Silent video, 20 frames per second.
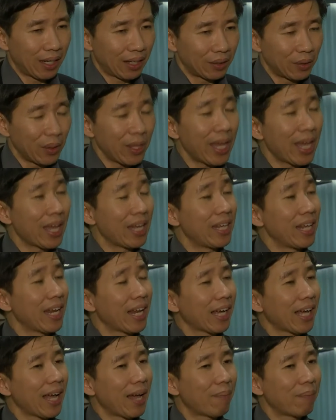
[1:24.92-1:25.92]
ด้วยเหตุนี้
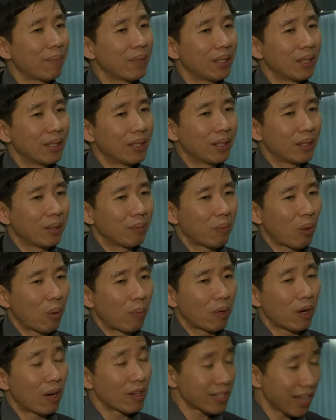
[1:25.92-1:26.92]
นะครับผม
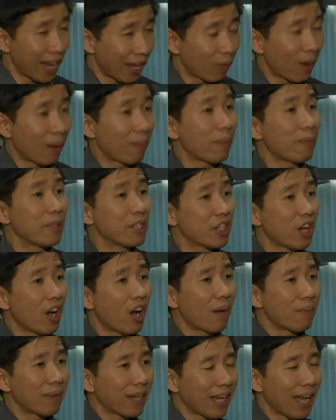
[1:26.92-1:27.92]
ขอแสดงความรับผิดชอ
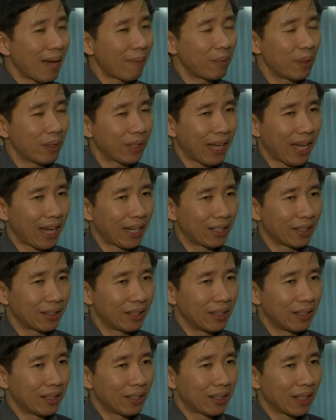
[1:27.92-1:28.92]
บนะครับ โดยการ
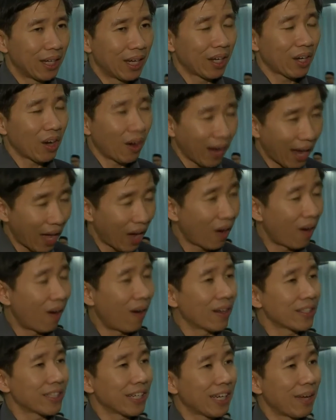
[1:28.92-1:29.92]
ขอลาออ
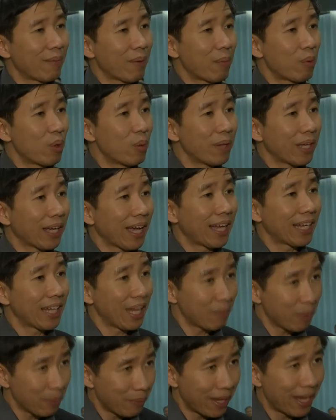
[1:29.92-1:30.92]
กจากการเป็นผู้อำนวยการไท
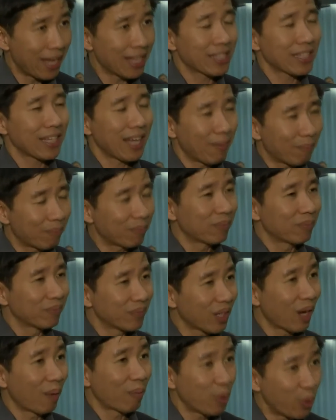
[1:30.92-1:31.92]
ย PBS ครับ
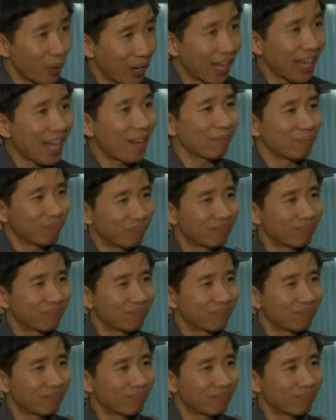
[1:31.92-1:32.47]
ขอบคุณนะครับ